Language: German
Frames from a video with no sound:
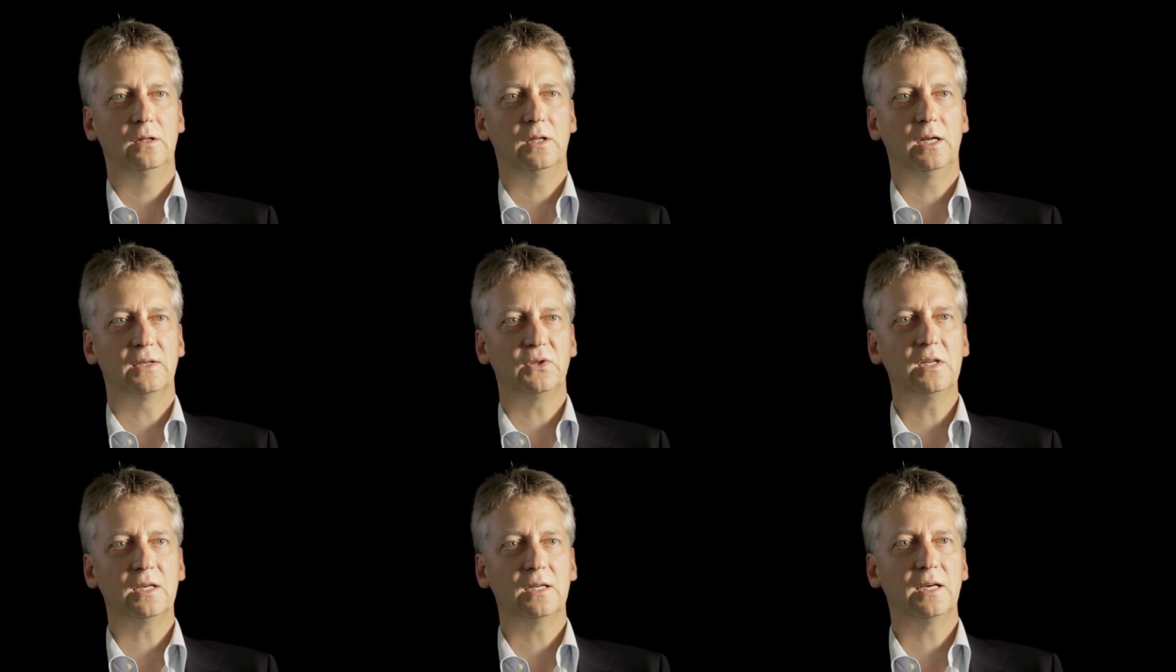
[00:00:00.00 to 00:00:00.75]
Denn das
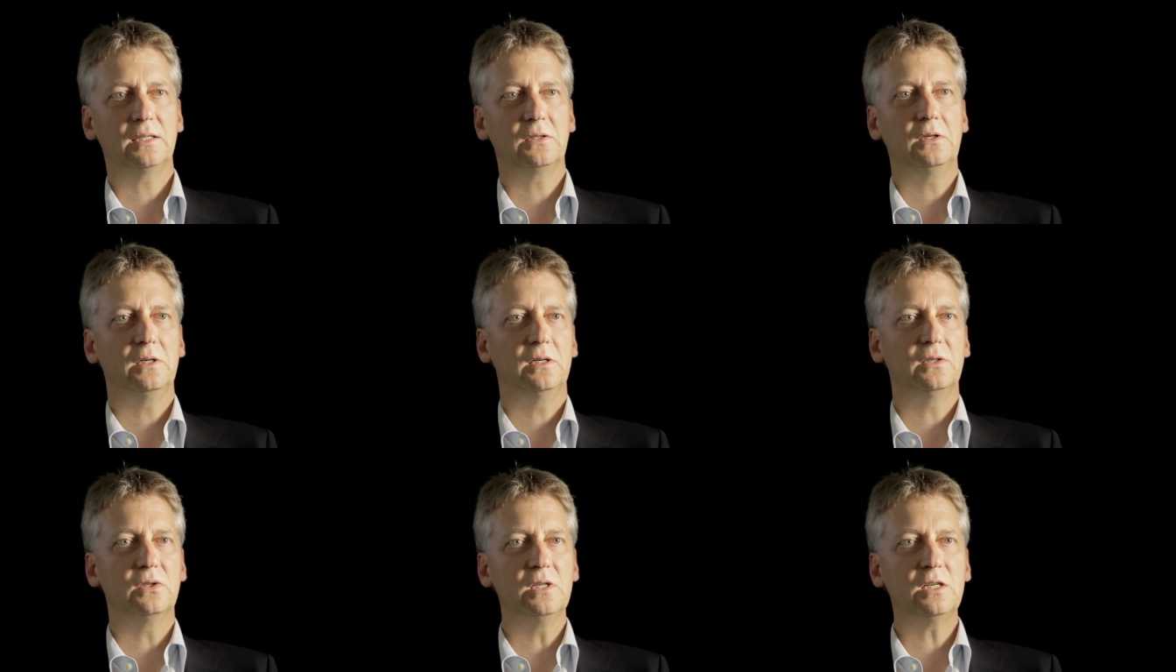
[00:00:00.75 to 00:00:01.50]
Internet
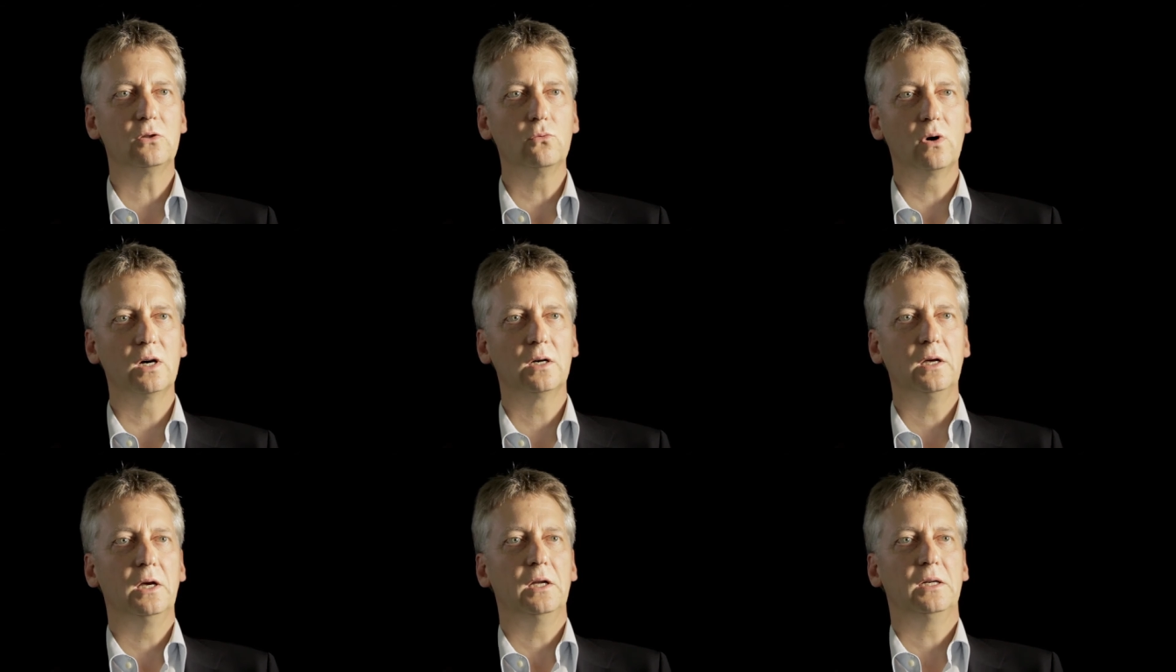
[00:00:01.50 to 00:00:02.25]
ist nicht
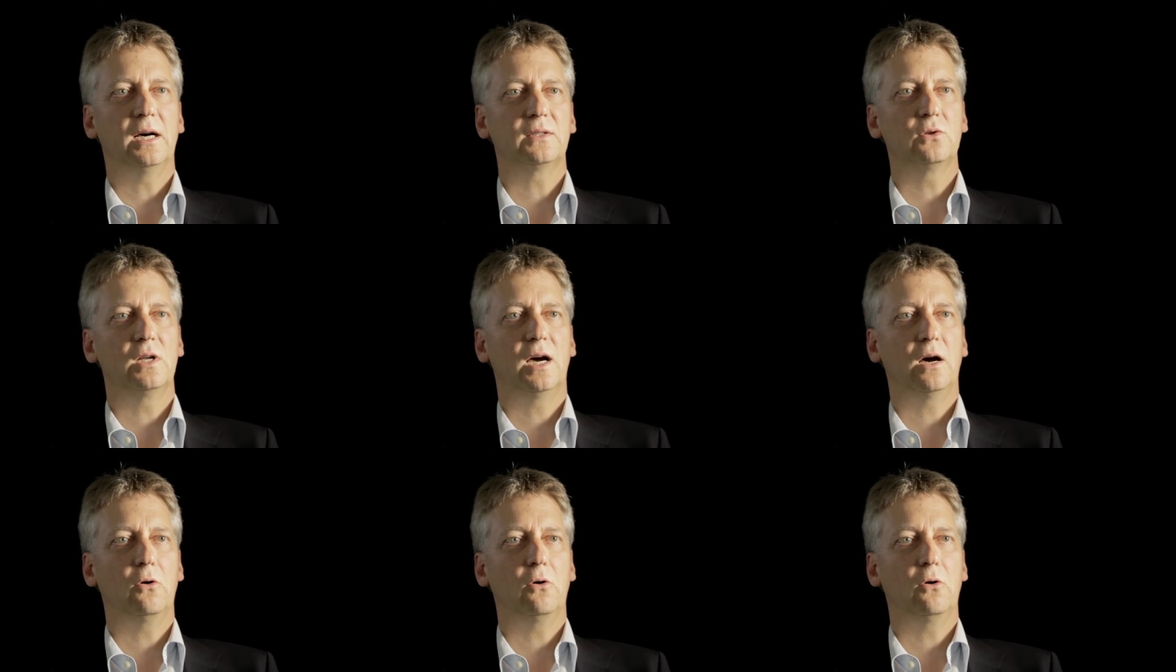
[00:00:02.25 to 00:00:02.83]
nur dazu da,